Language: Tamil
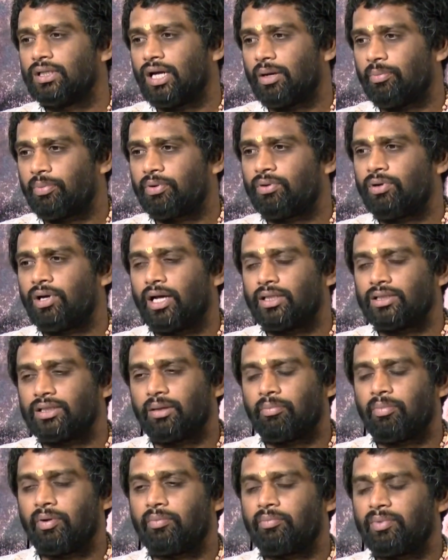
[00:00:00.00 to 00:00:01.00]
அப்புறம் அந்த
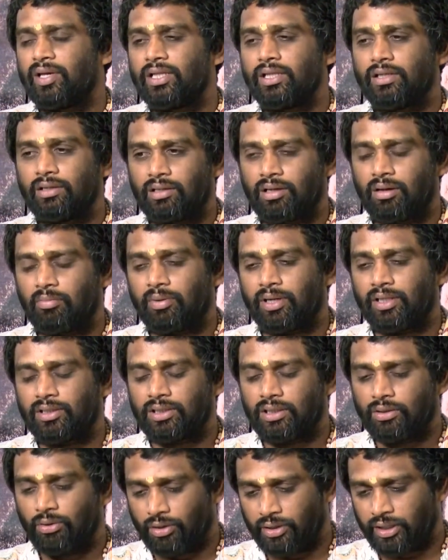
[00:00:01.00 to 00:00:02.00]
பண் மீதி இருக்கிற
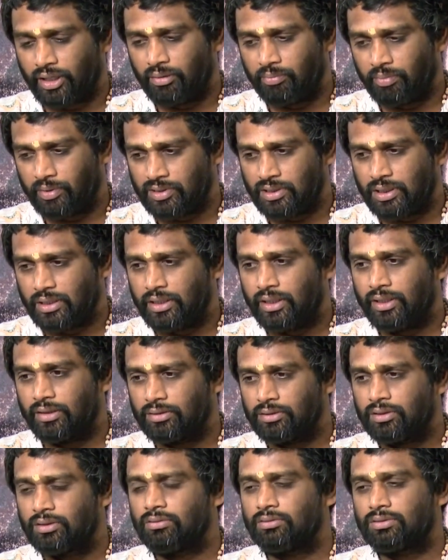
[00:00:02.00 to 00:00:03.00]
பணத்தில் ஒரு டென் பர்சன்ட்
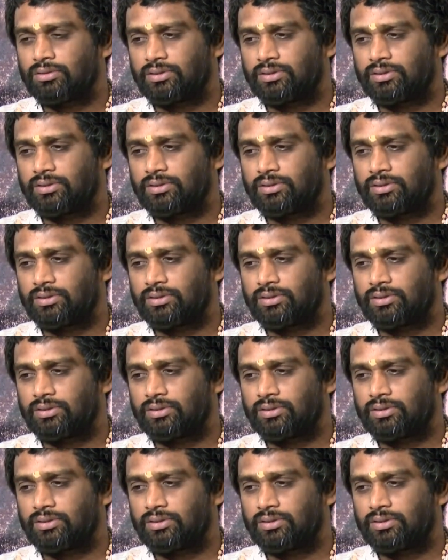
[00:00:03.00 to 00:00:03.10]
எடுத்து